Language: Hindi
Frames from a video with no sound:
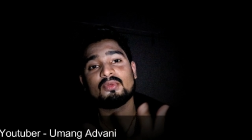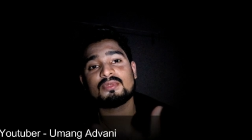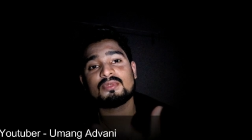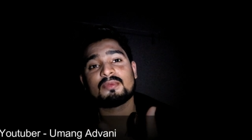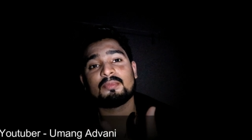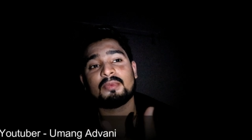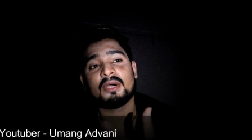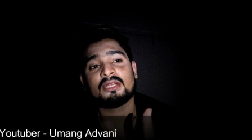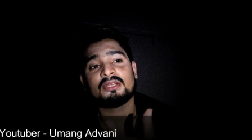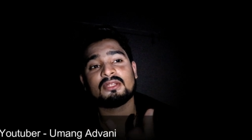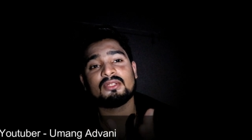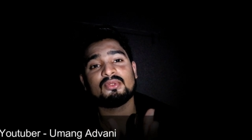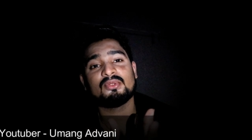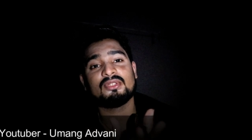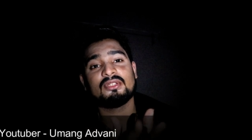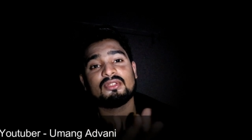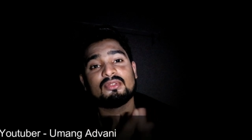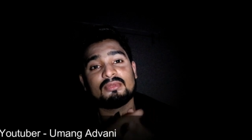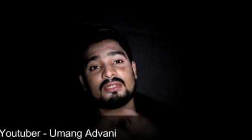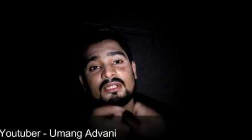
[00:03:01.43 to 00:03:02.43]
तुमसे बात नहीं
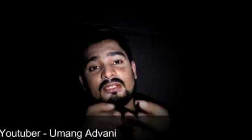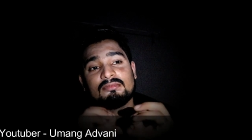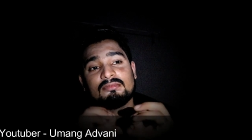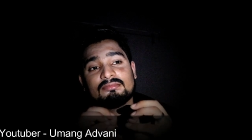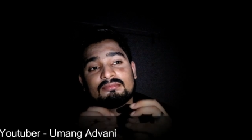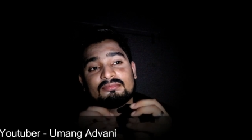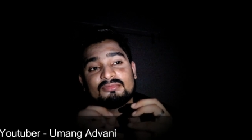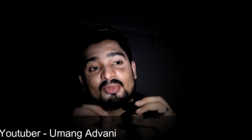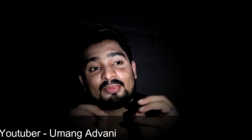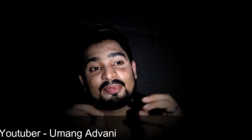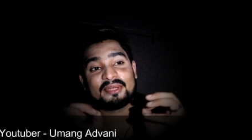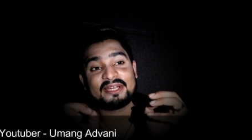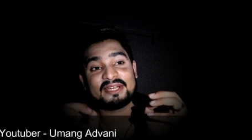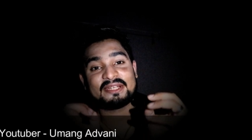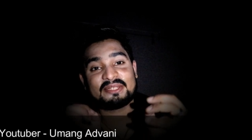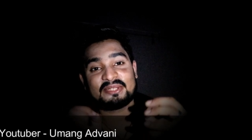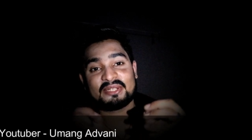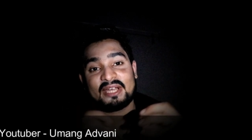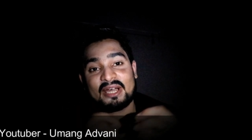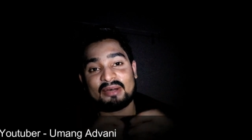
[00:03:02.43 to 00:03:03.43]
होती तुम्हारी वो
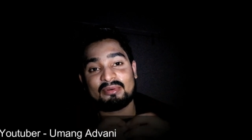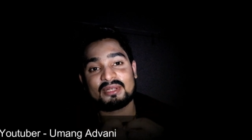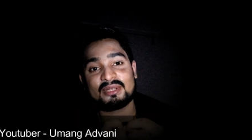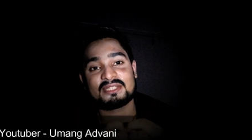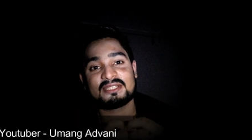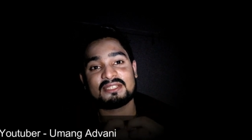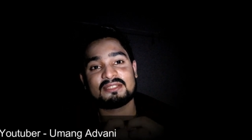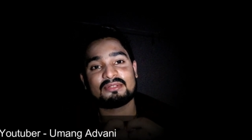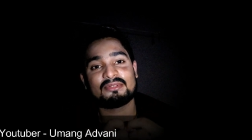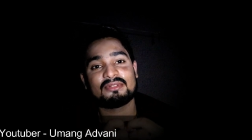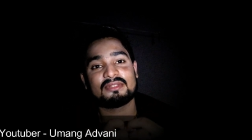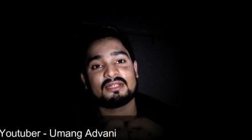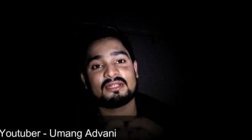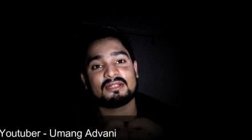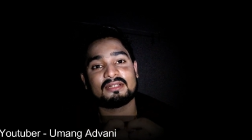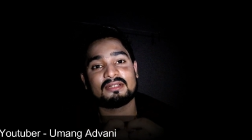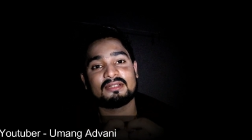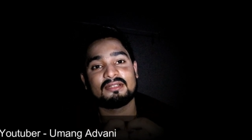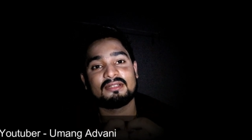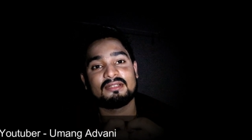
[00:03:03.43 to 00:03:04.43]
प्यारी से आवाज़ नहीं सुनता
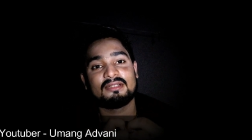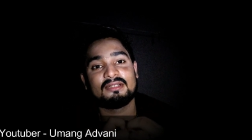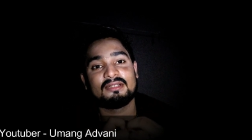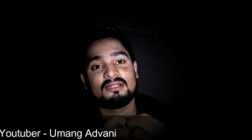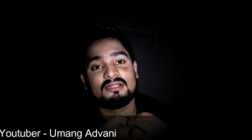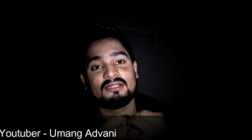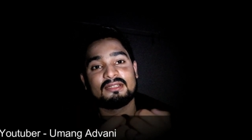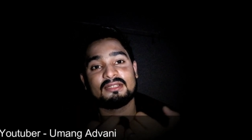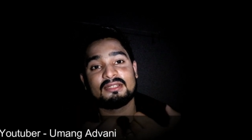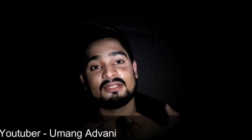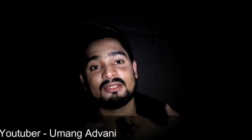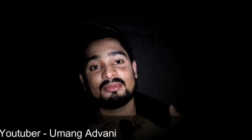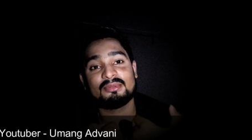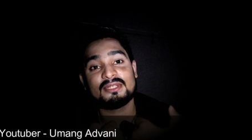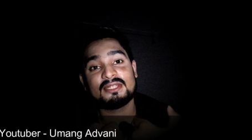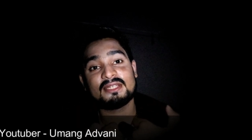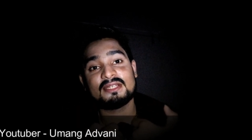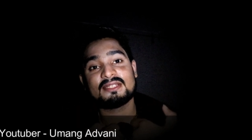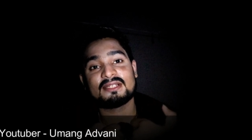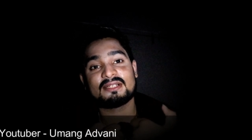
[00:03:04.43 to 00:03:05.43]
तो
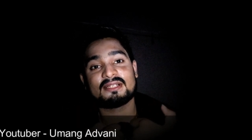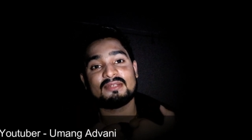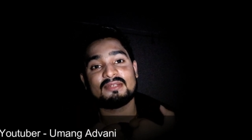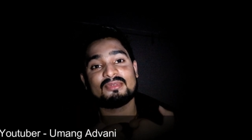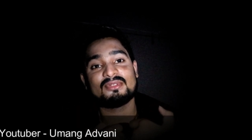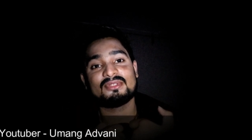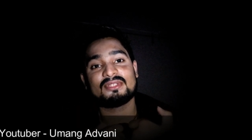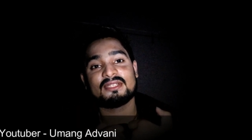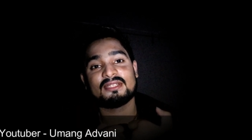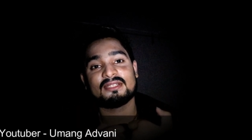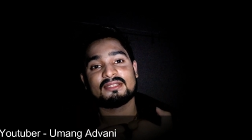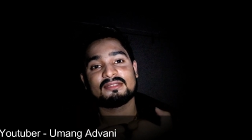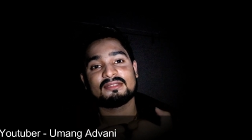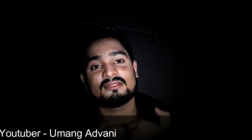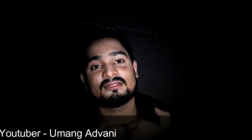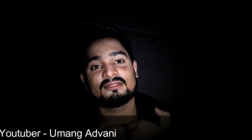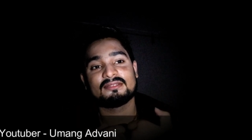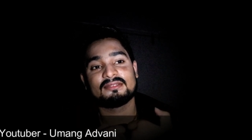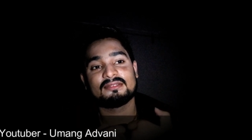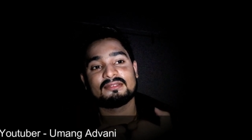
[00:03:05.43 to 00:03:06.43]
अंदर तकलीफ होती है
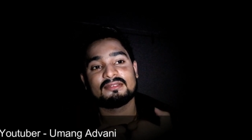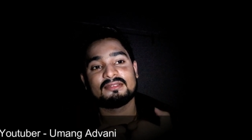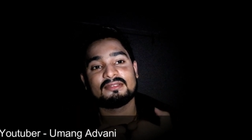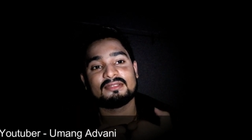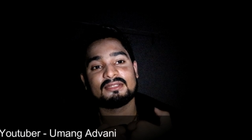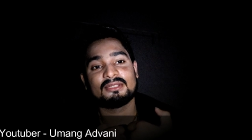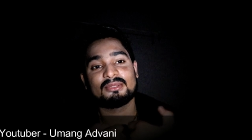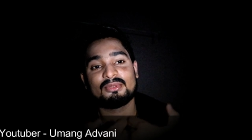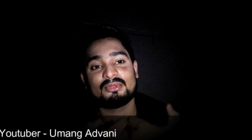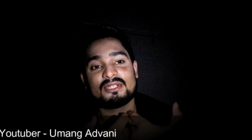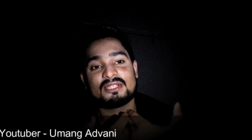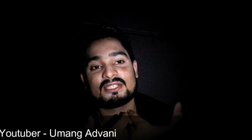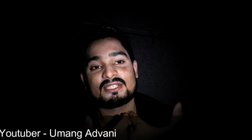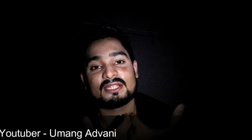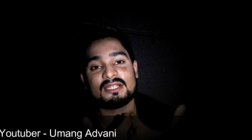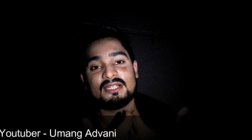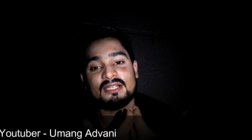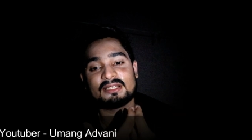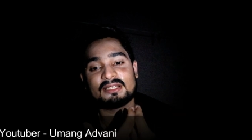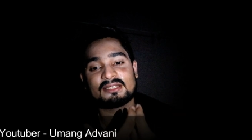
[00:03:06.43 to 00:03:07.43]
तो कोई
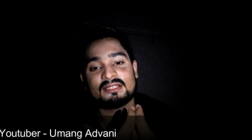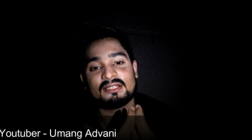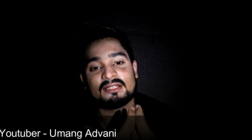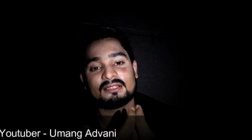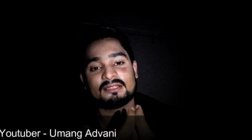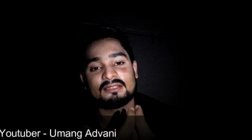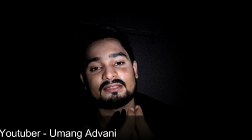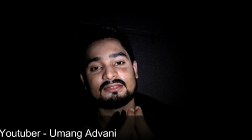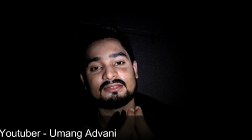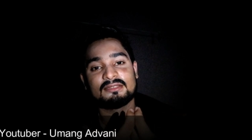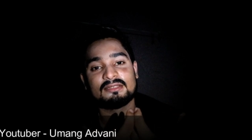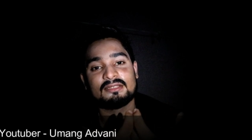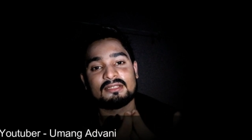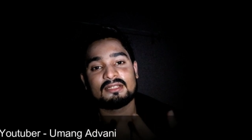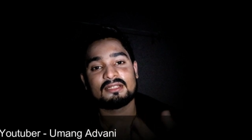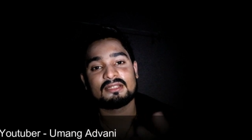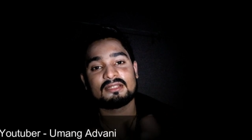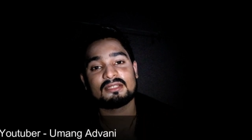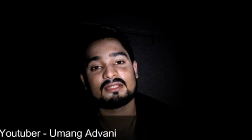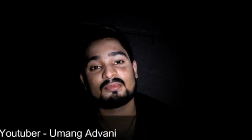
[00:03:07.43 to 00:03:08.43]
अच्छा नहीं लगता
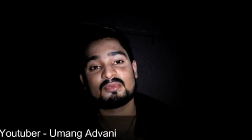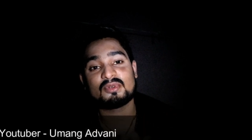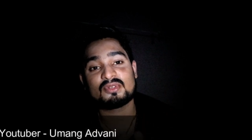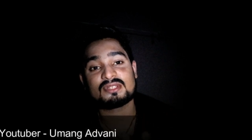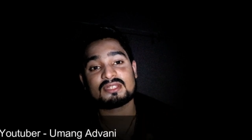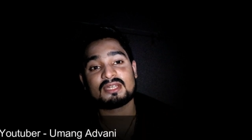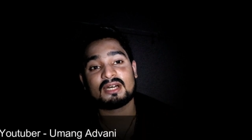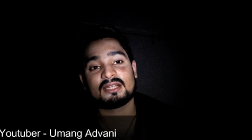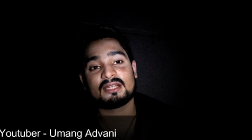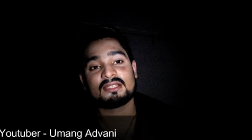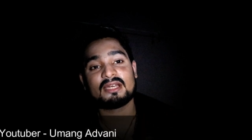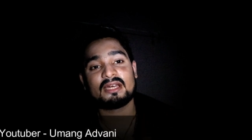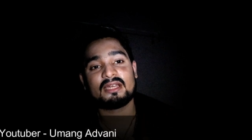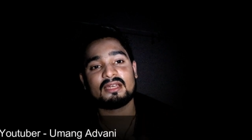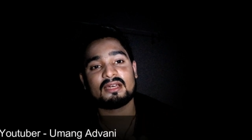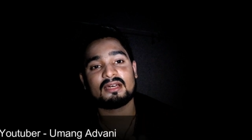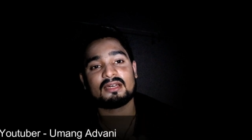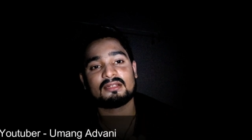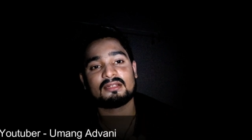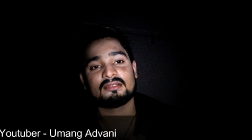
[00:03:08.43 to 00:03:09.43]
तो गुस्सा आता है
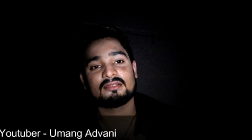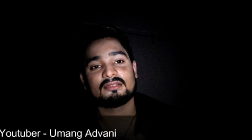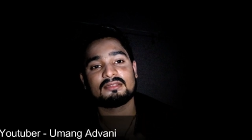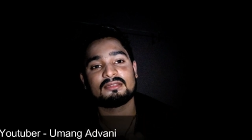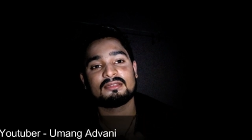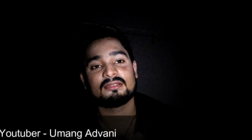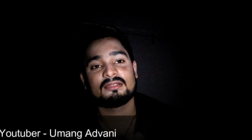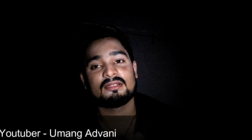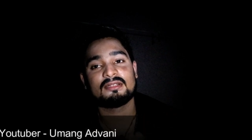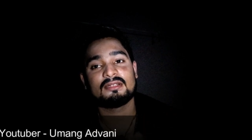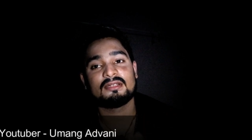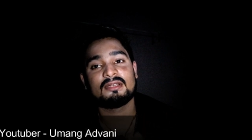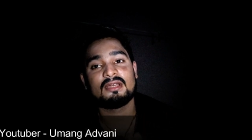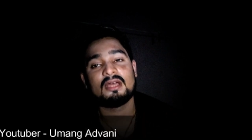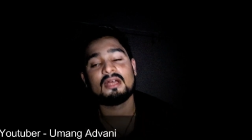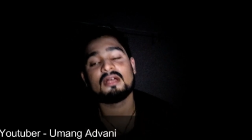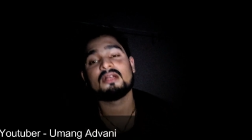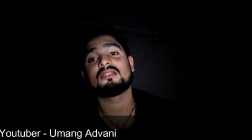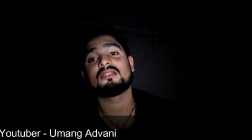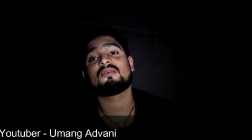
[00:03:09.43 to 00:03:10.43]
यार
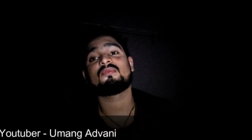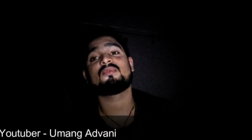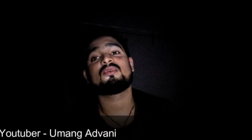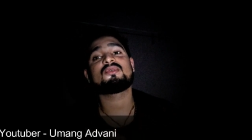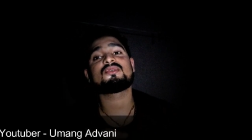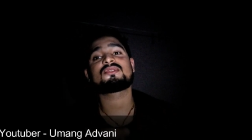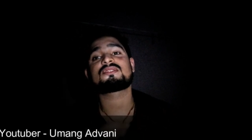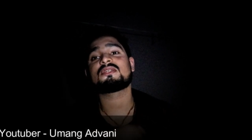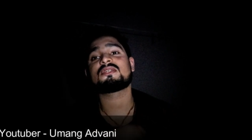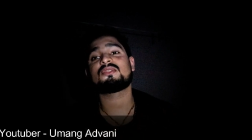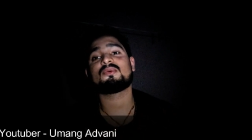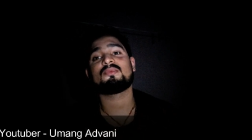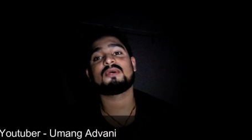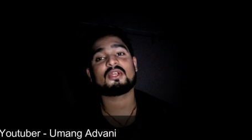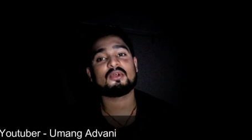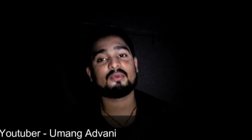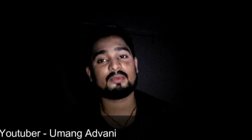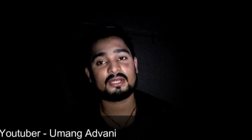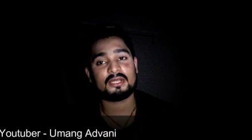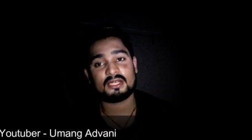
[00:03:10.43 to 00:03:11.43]
तो वो गुस्सा
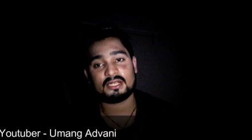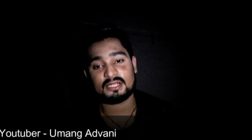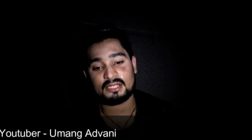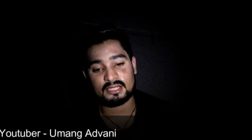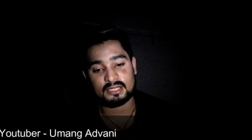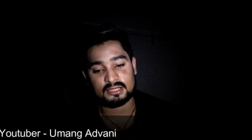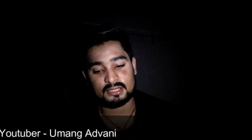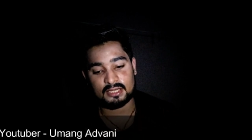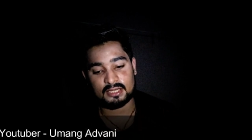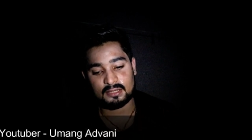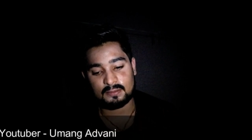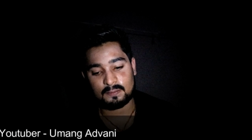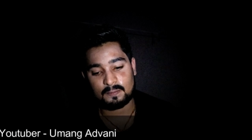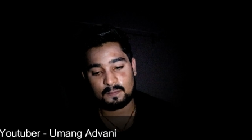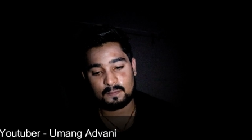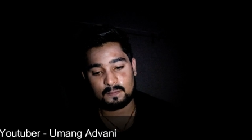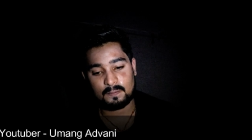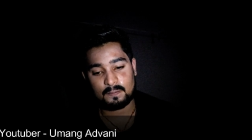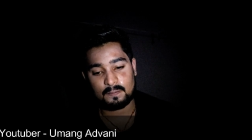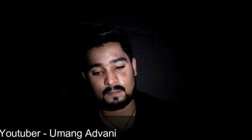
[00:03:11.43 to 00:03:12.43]
तुम्हारे ऊपर निकल जाता है
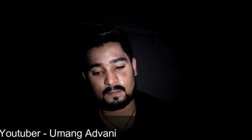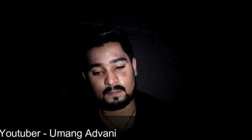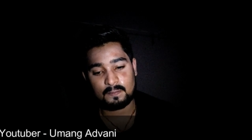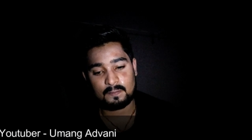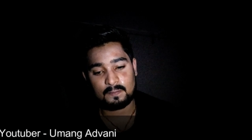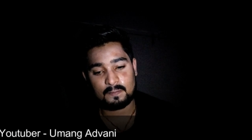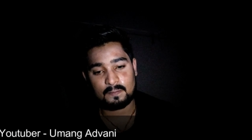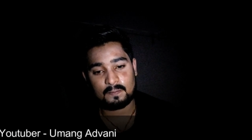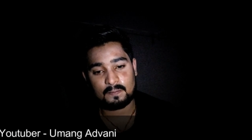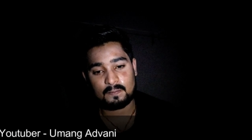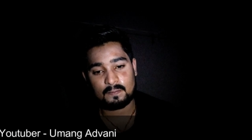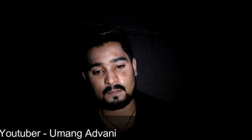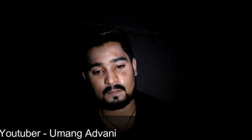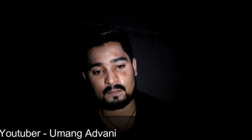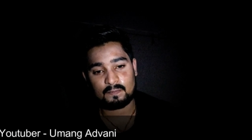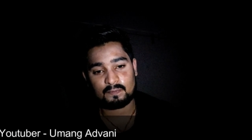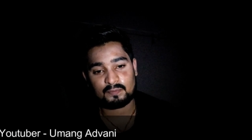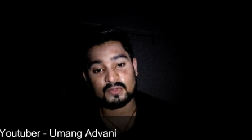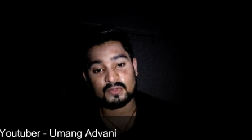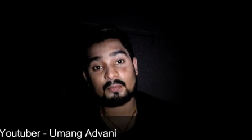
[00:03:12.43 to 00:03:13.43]

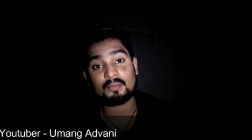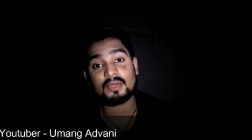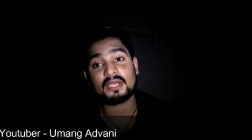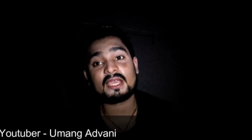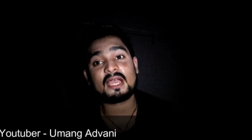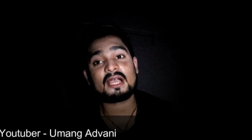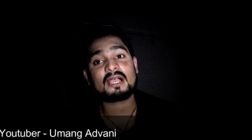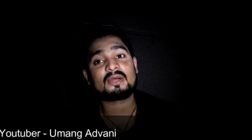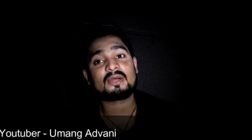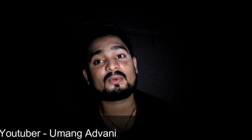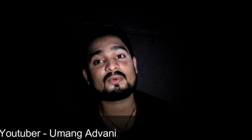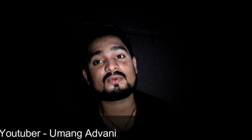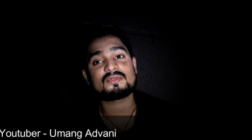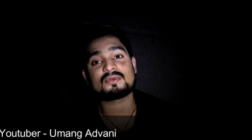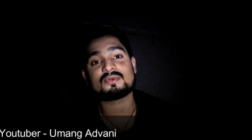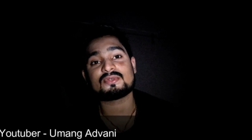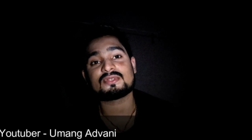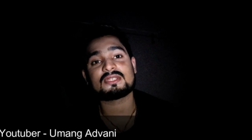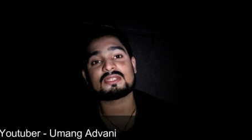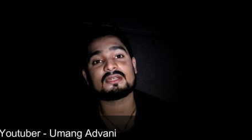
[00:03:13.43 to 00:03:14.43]
तो मैं क्या करूँ
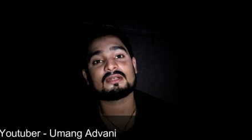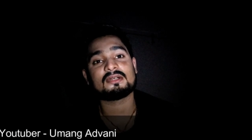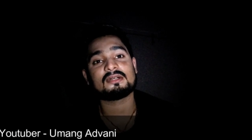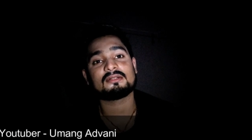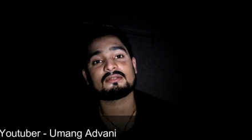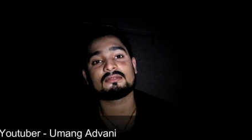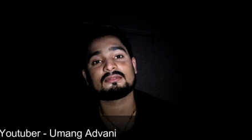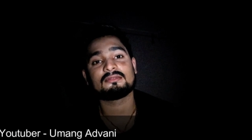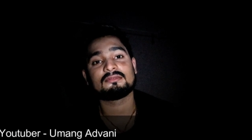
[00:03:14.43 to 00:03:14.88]
उस गुस्से का